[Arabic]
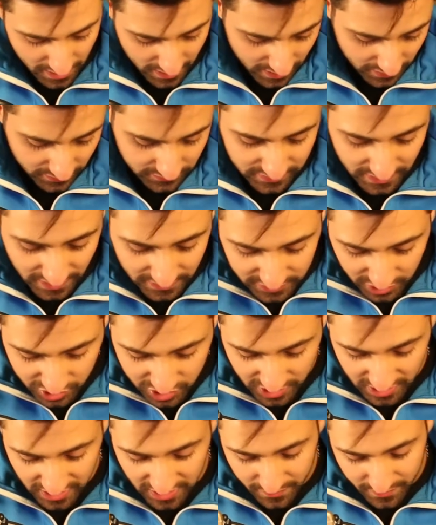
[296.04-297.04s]
انت اكثر
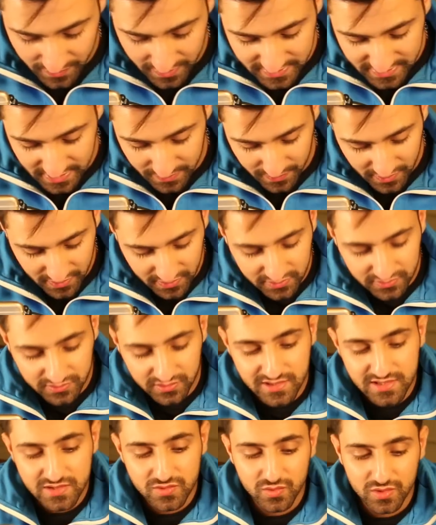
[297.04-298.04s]
شيء اللي بلزمك
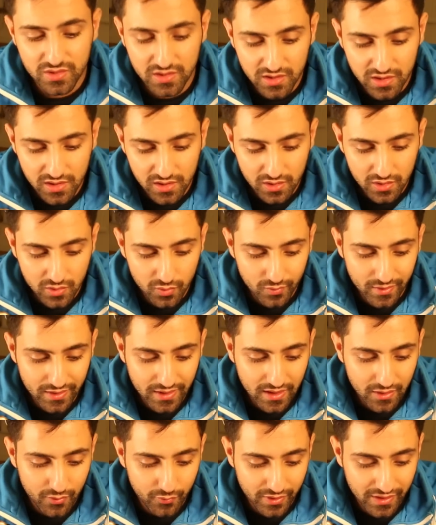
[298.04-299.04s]
التصوير
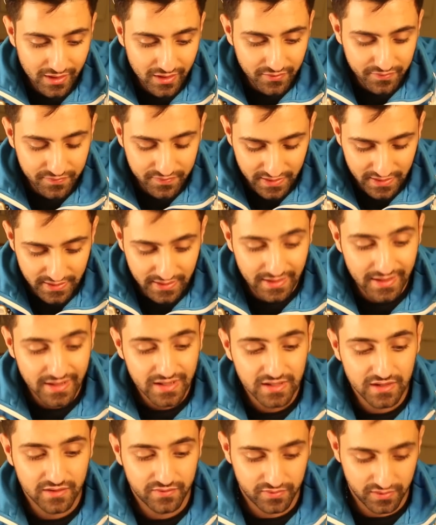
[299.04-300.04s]
والخفة اللي
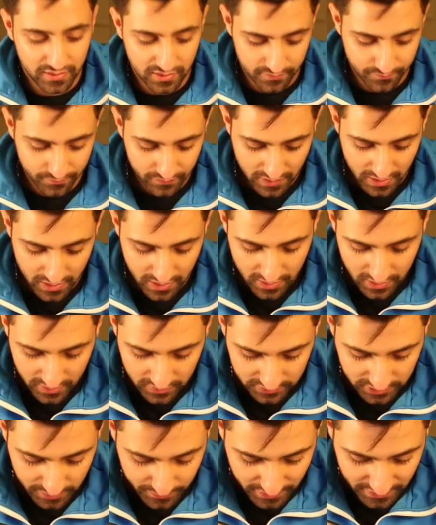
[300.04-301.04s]
هي فيها
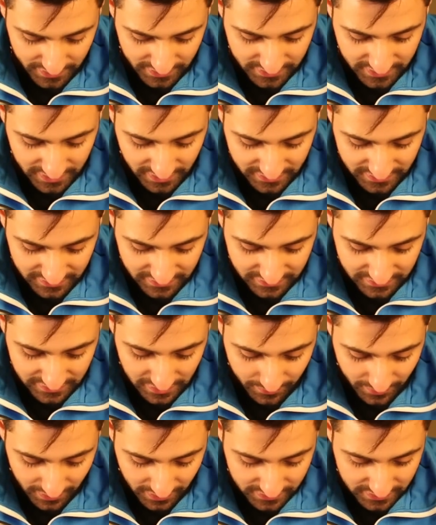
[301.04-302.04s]
طبعا الكرت
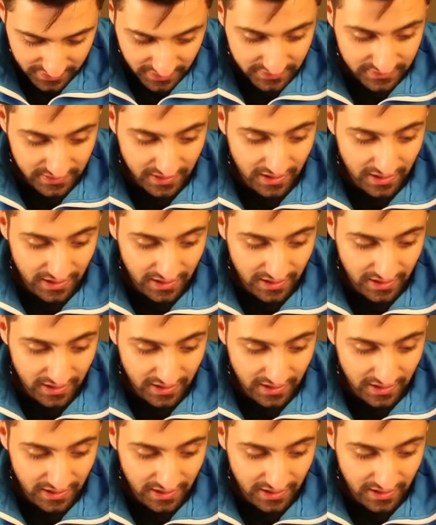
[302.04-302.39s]
تبع الكرت